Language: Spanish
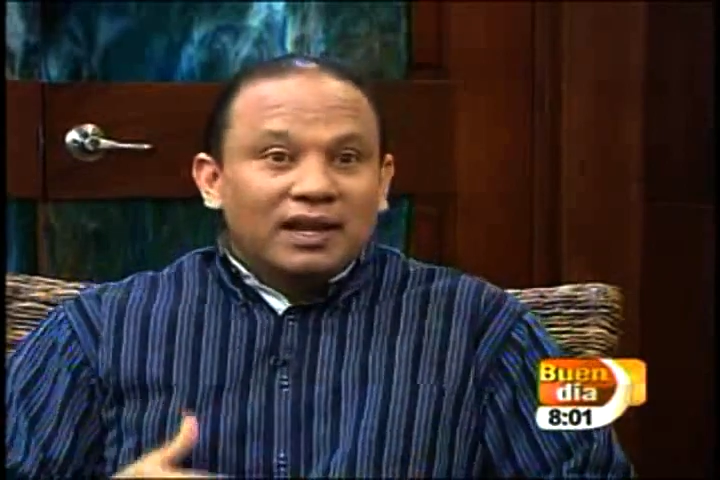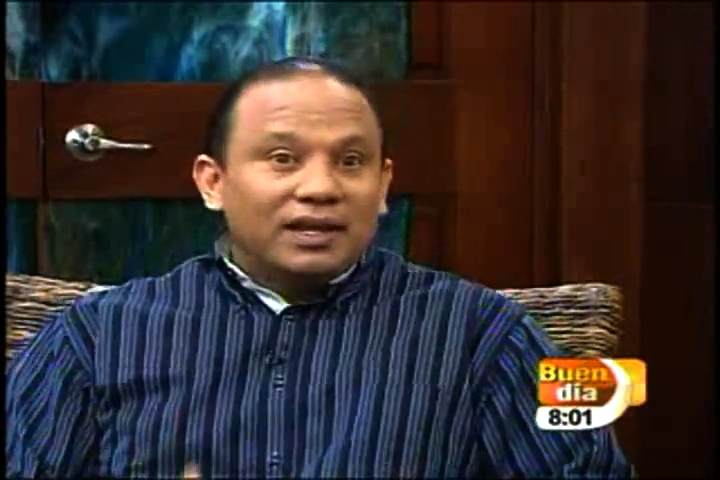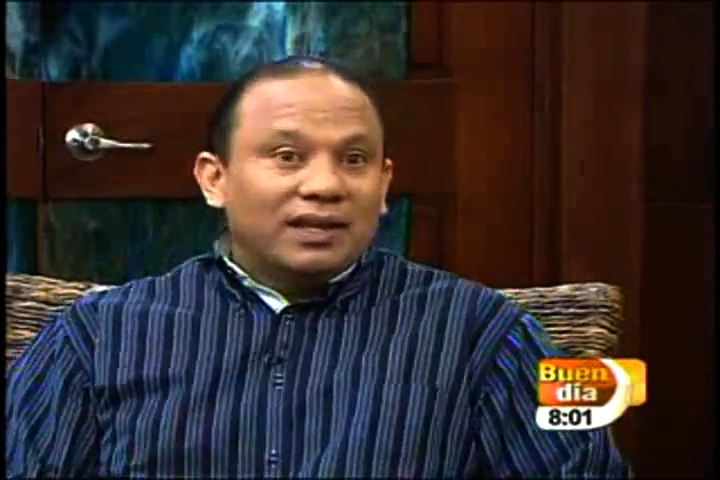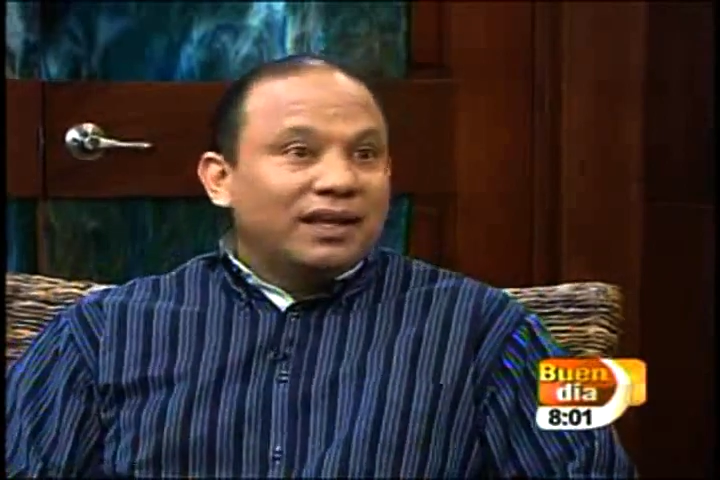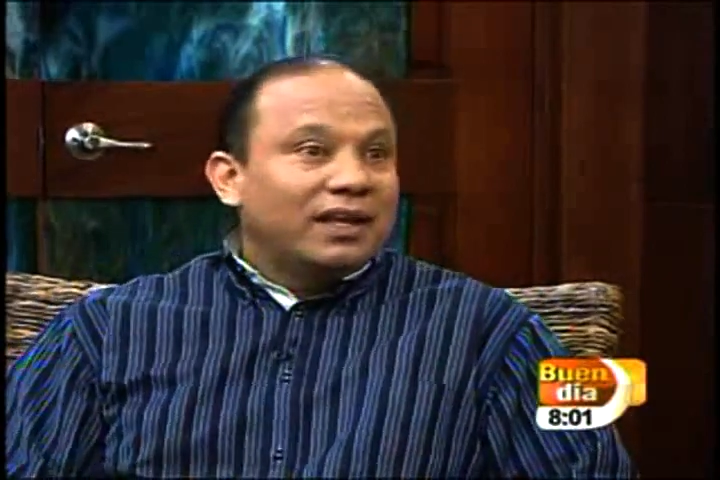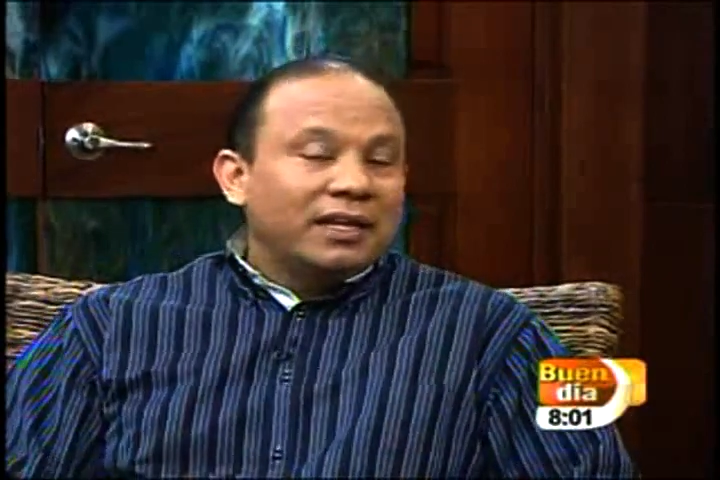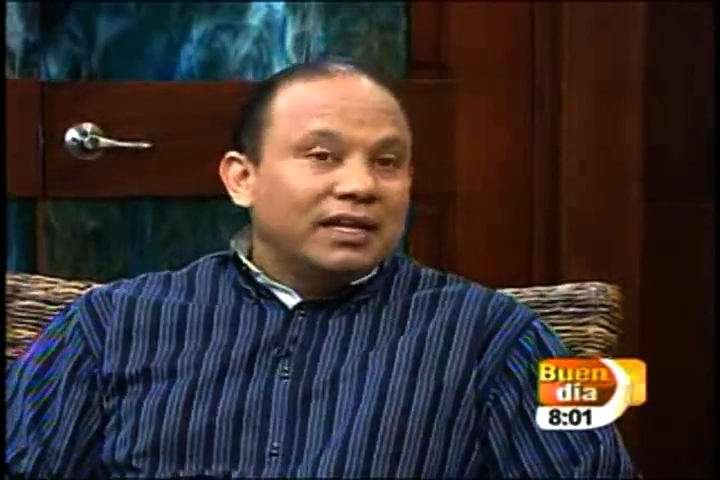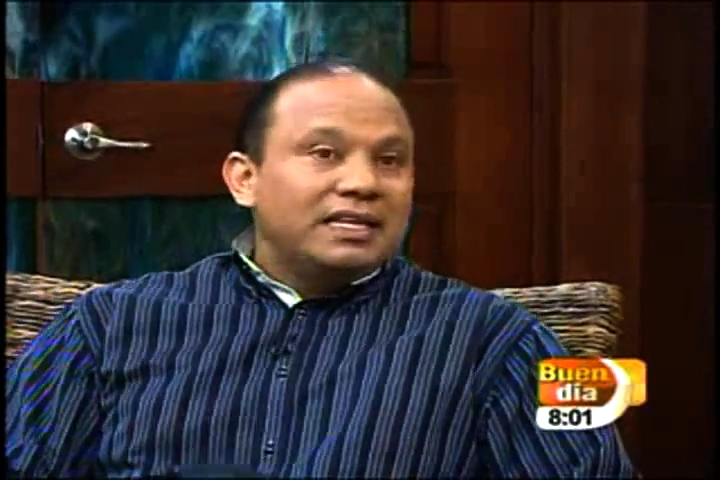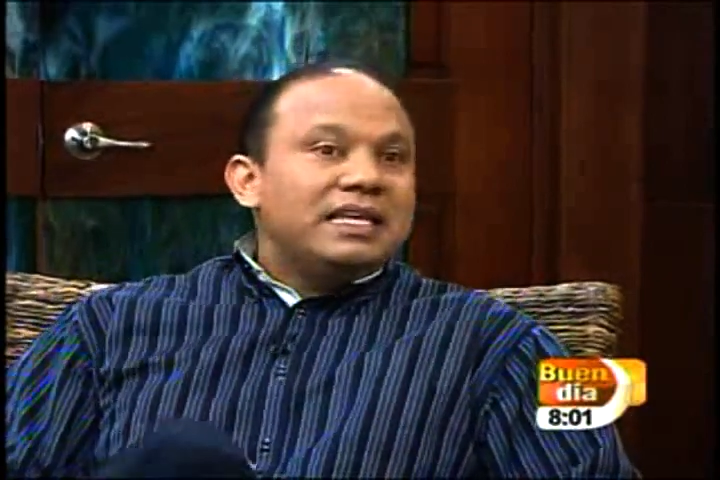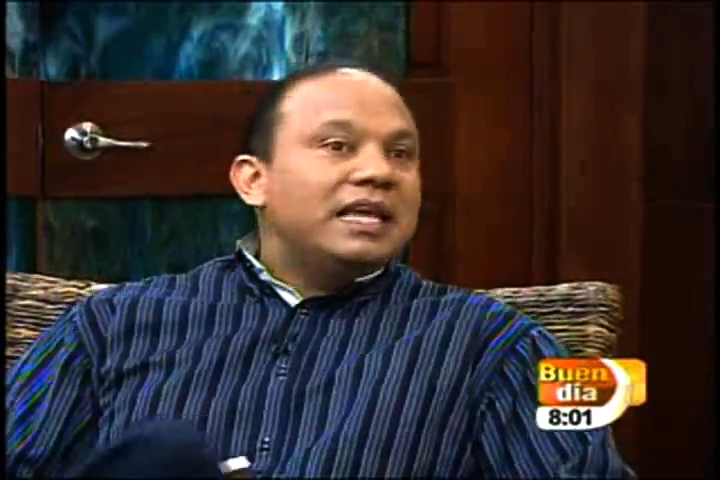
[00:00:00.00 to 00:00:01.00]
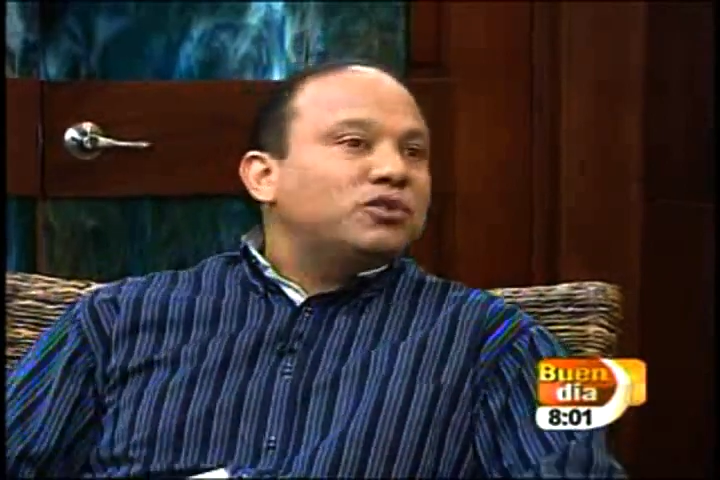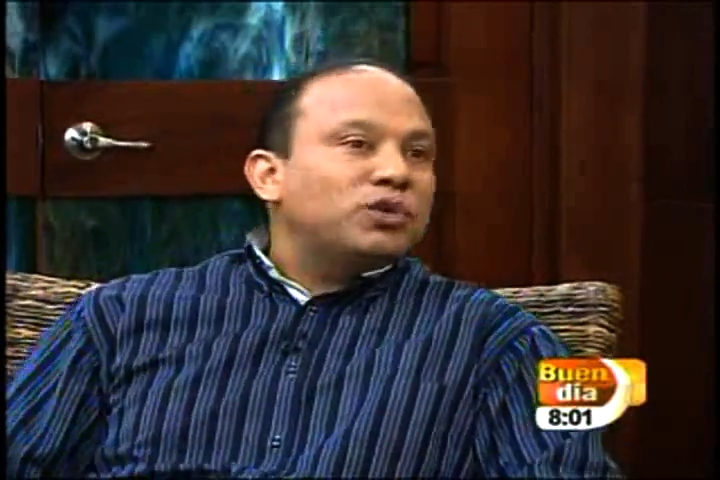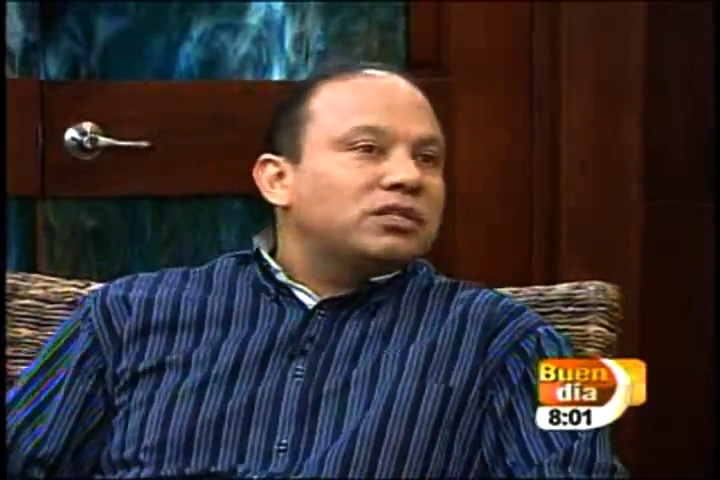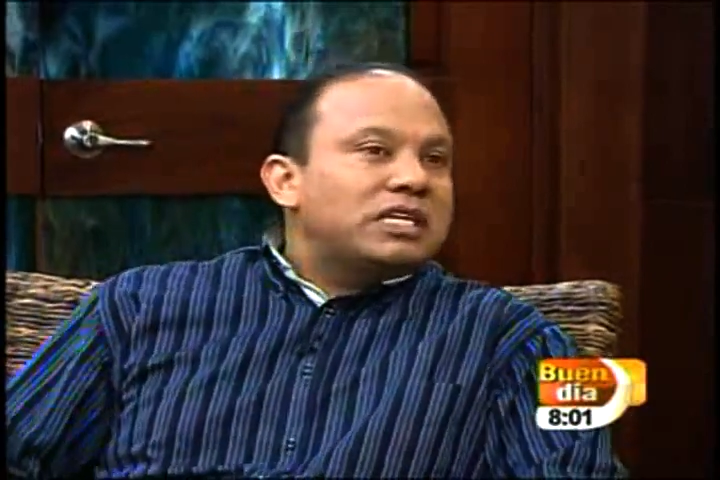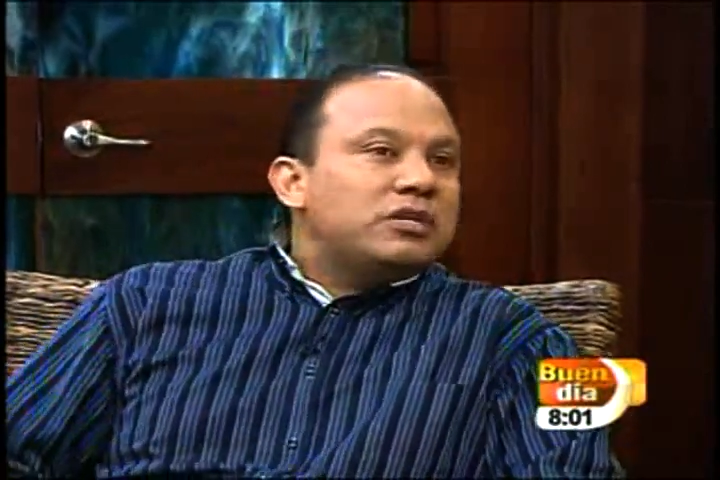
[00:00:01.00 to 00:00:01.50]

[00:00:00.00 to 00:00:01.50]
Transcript: Eh, y eso es